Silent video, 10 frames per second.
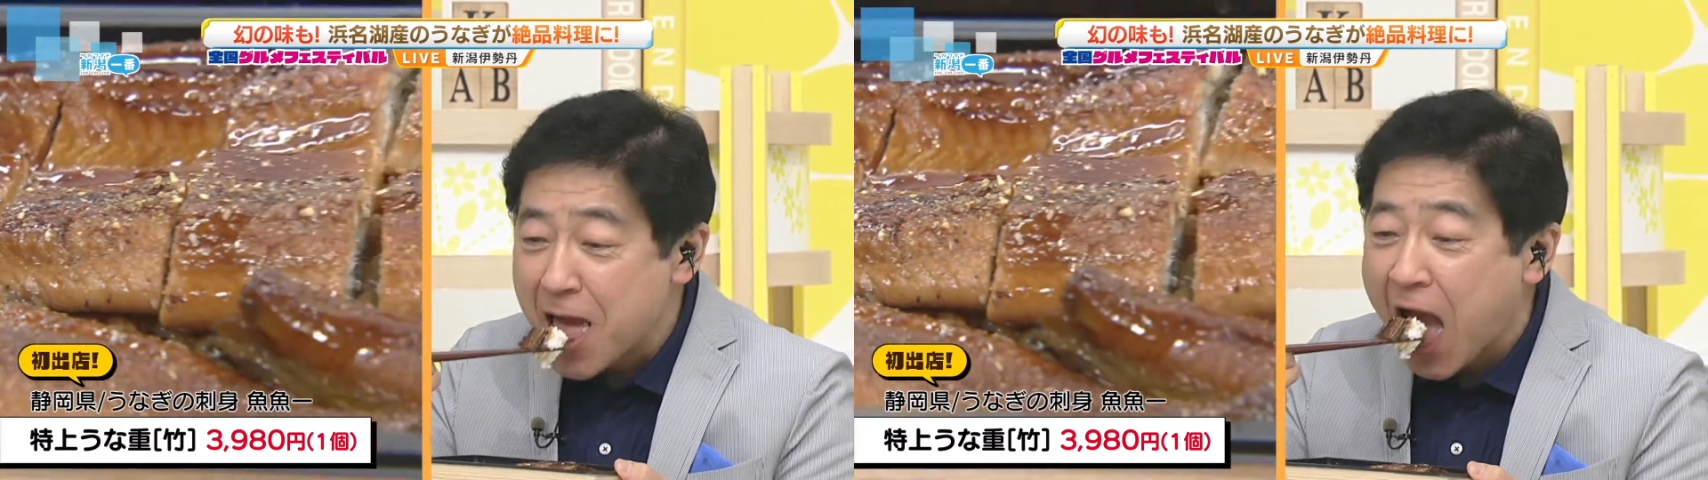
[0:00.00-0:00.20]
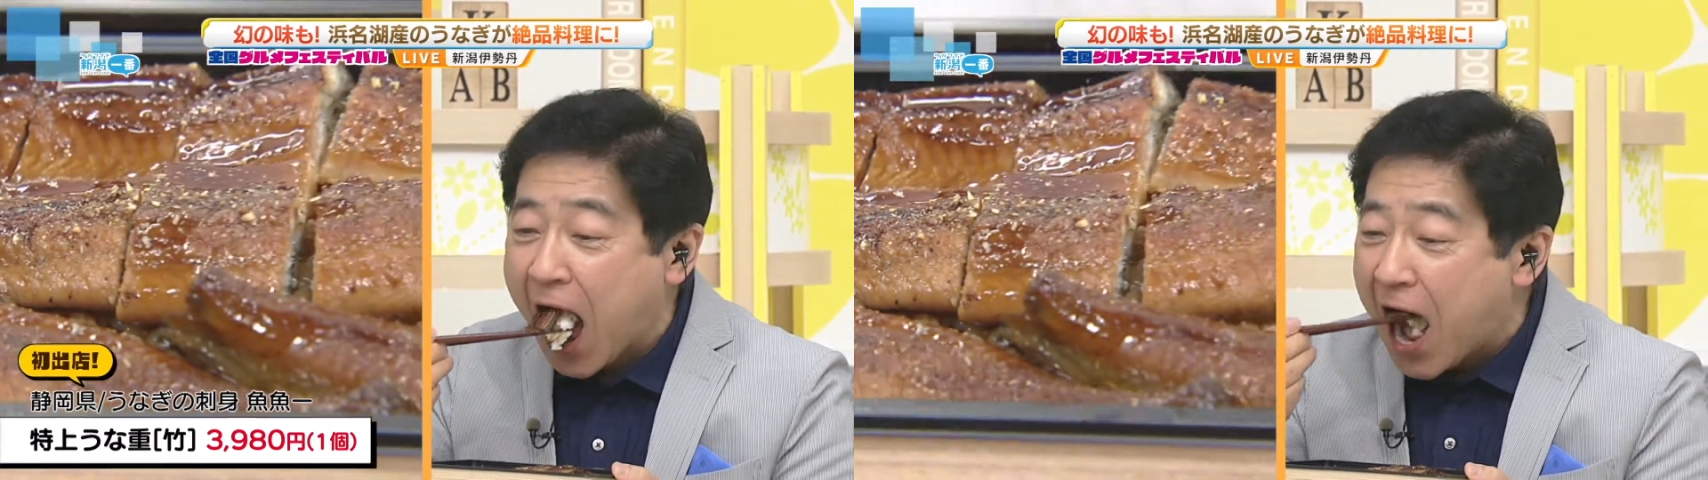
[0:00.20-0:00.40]

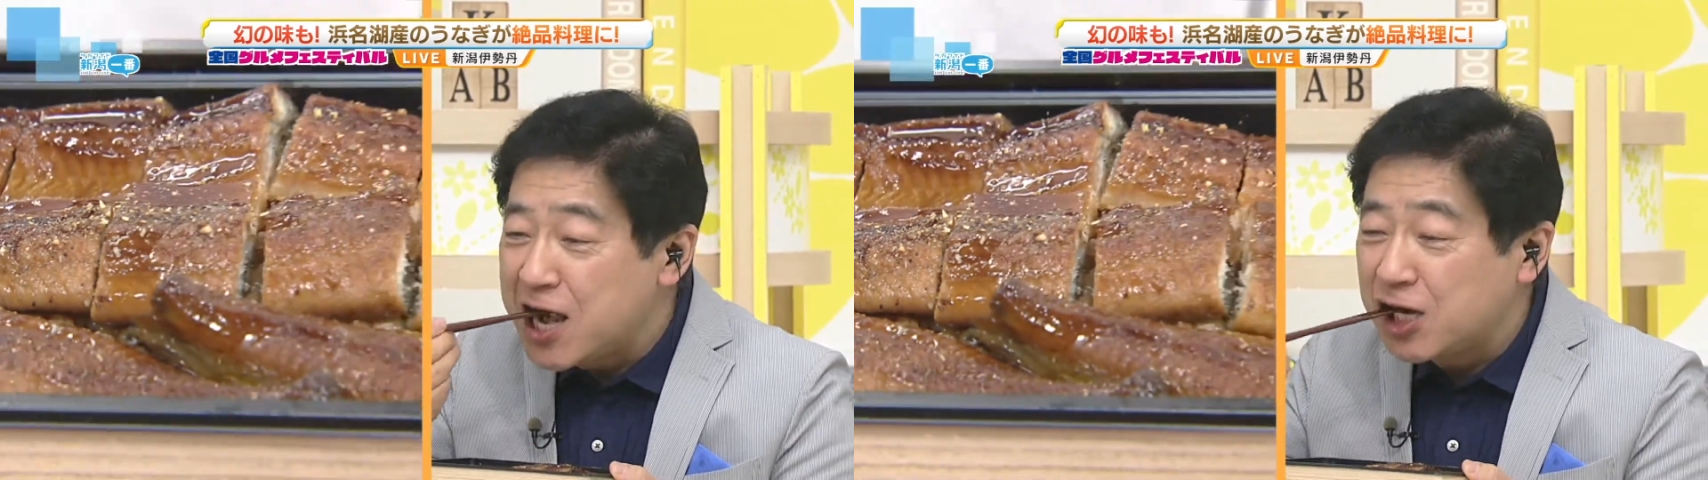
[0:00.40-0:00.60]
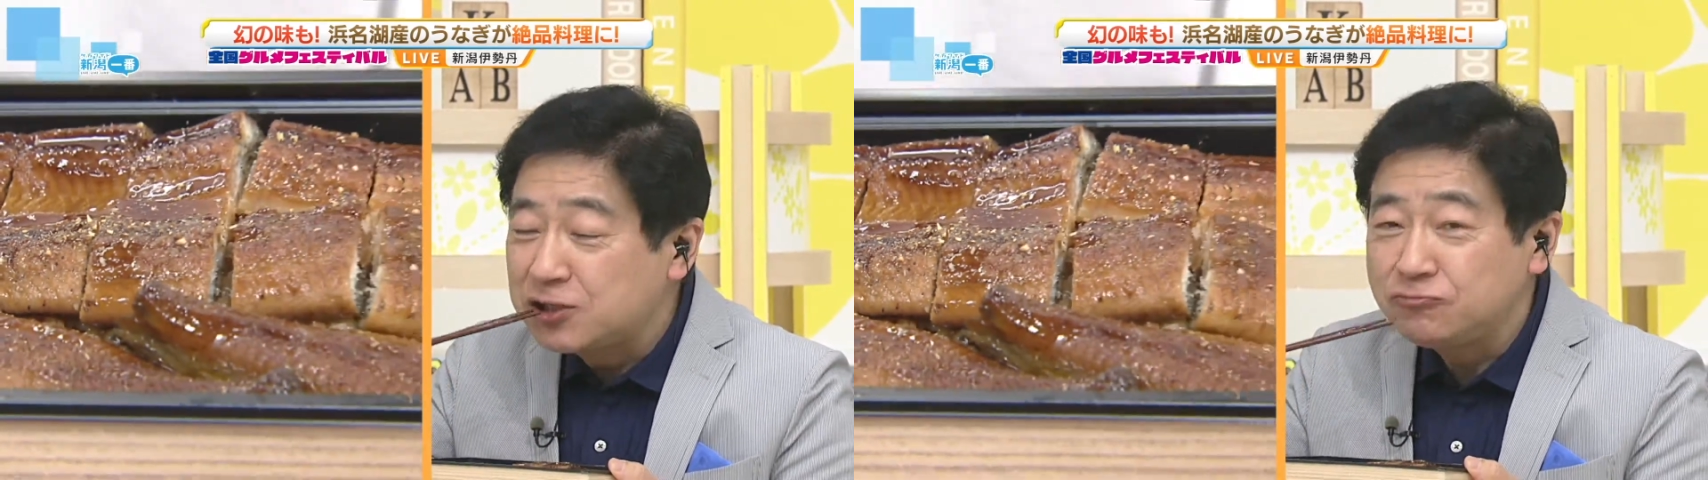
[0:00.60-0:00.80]
は
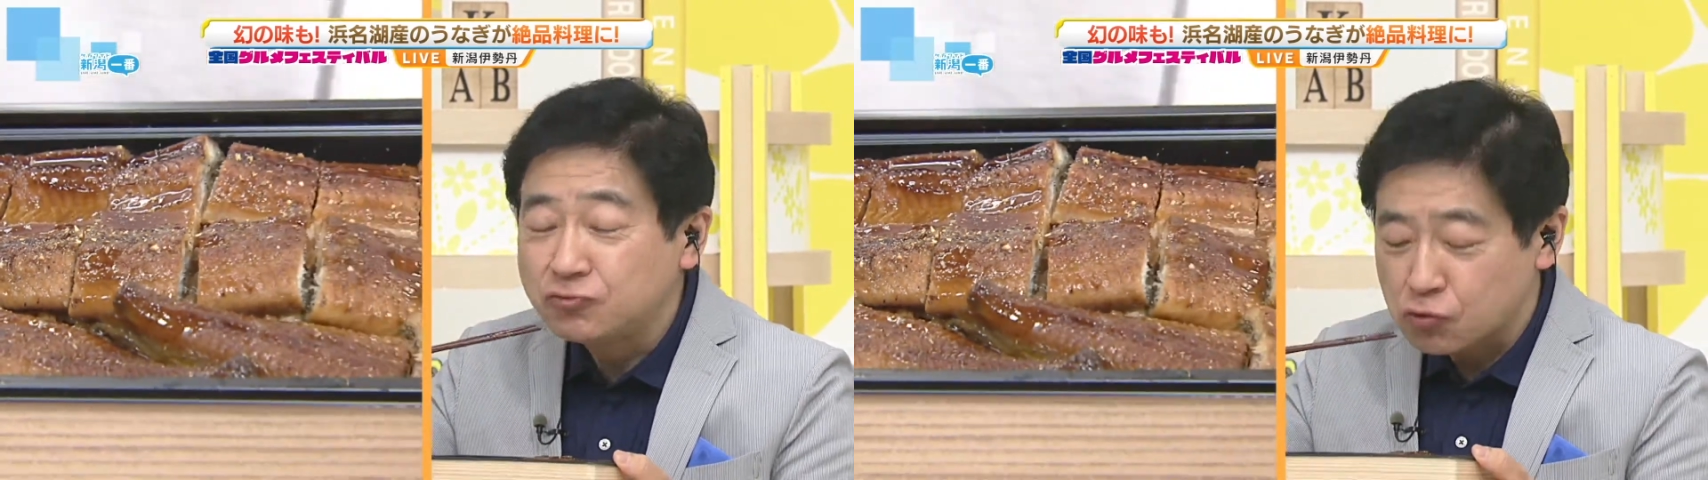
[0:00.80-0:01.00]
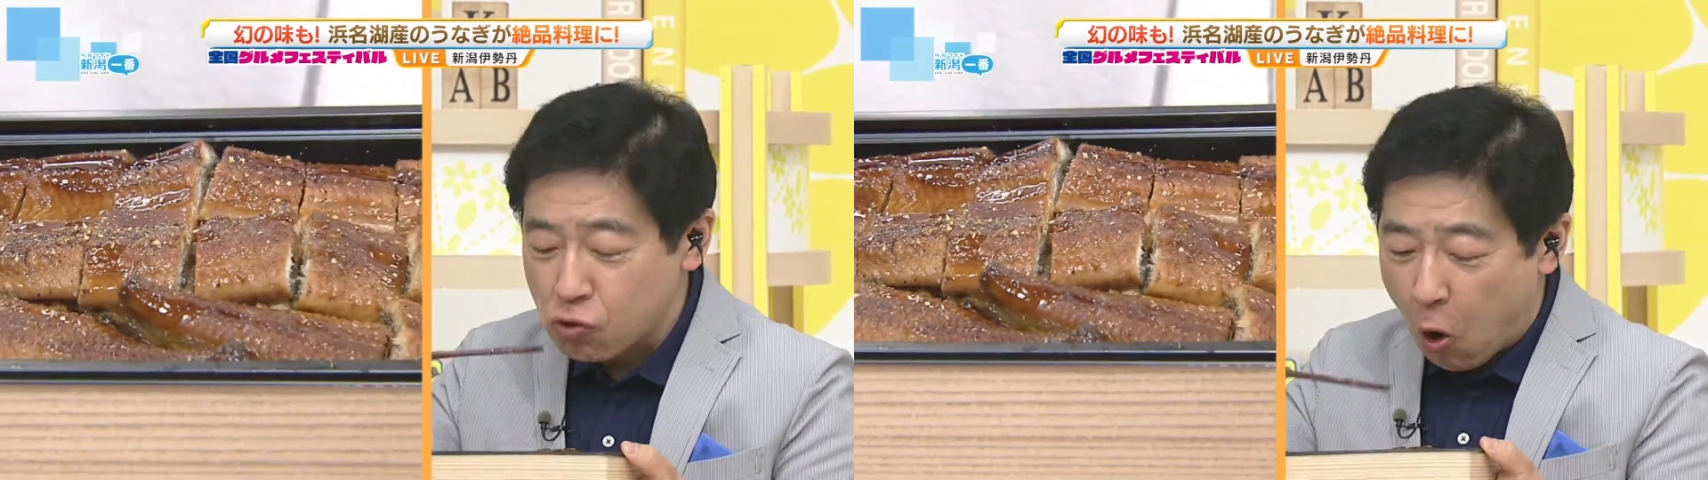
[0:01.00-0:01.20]
い。
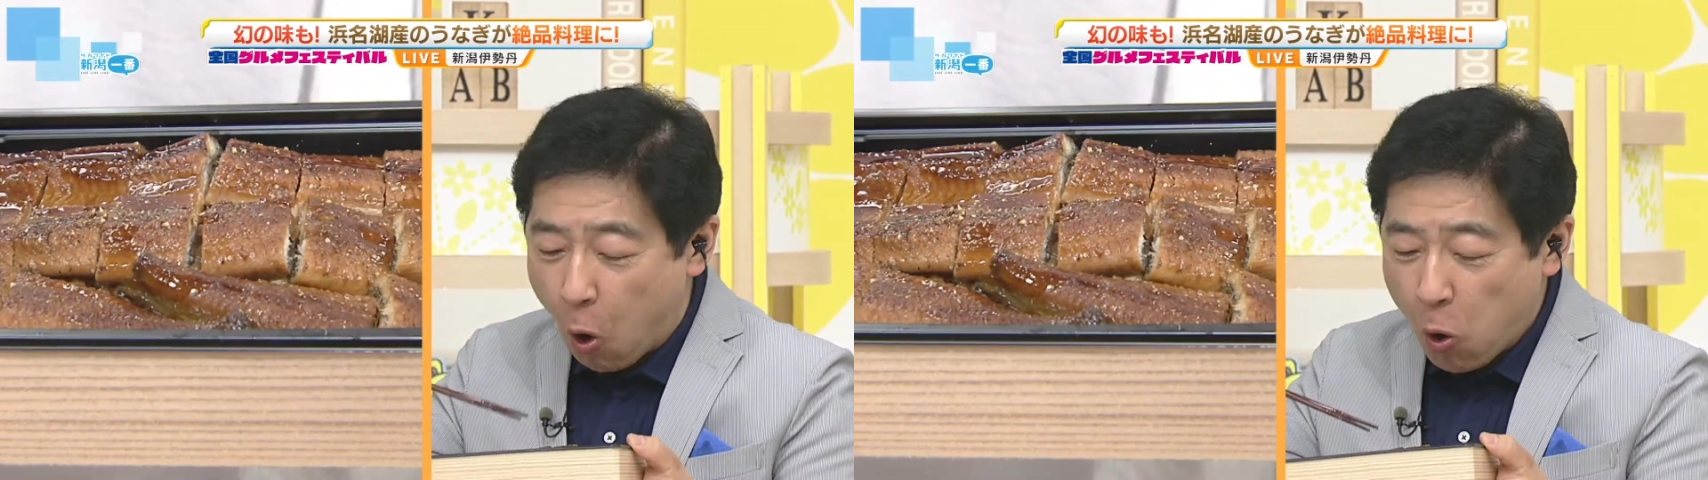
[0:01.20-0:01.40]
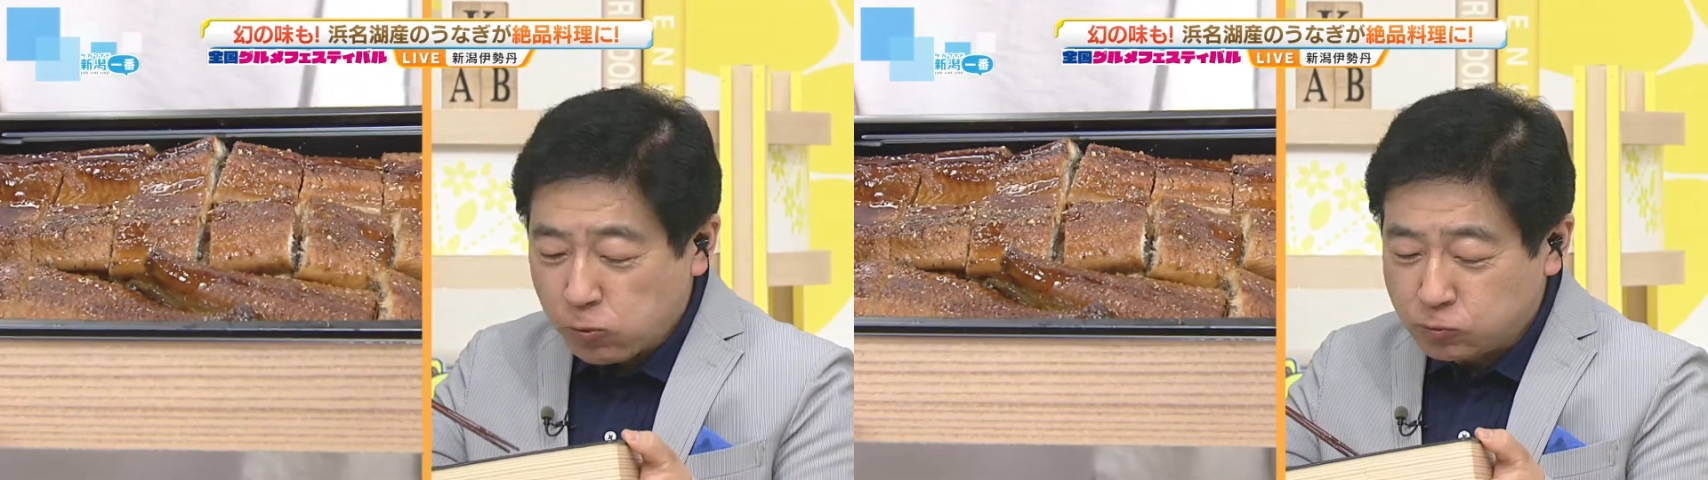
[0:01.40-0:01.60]

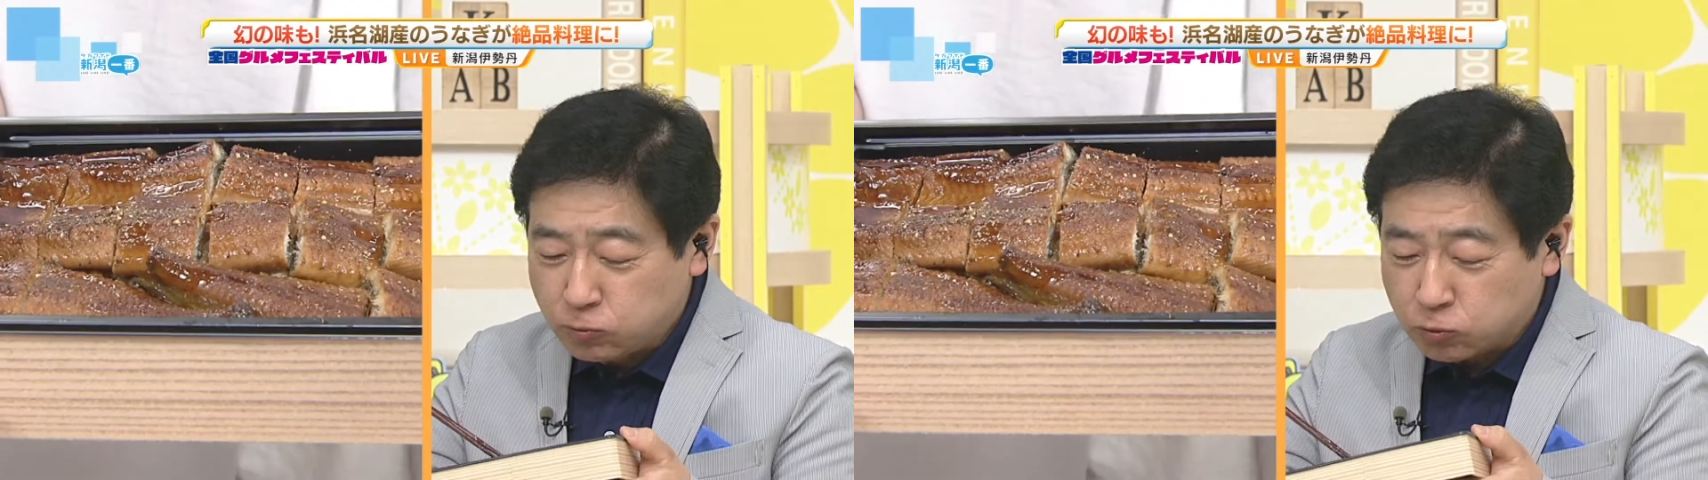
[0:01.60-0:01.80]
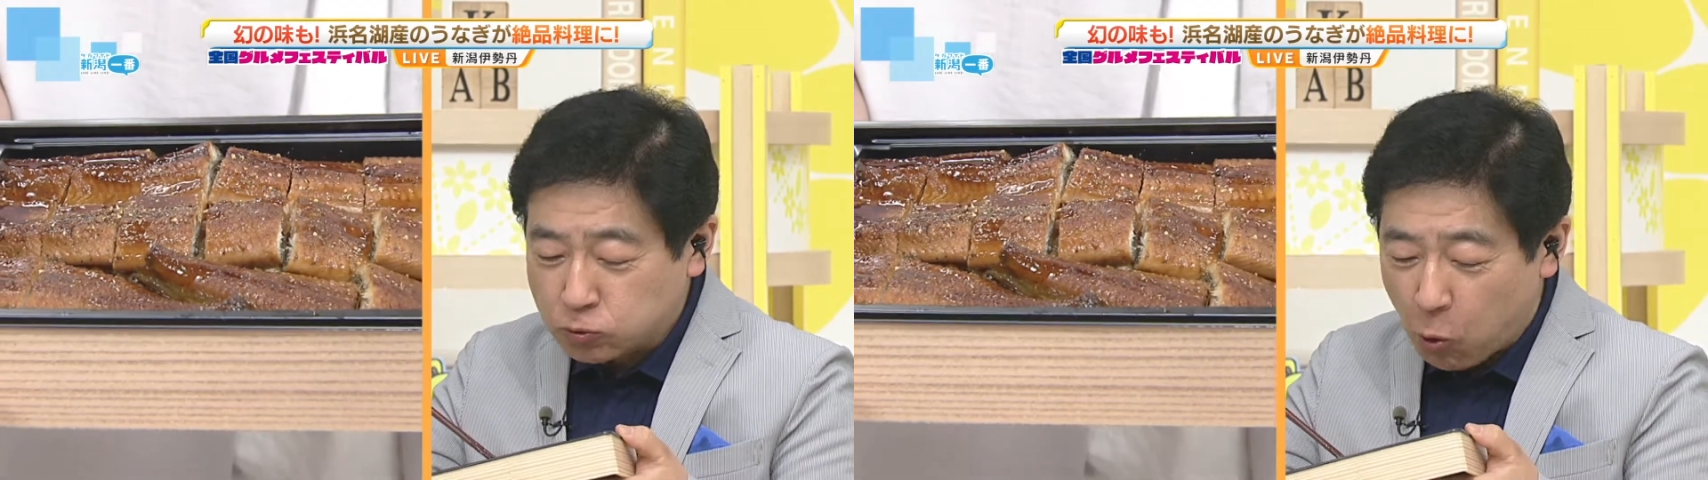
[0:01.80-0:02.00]
本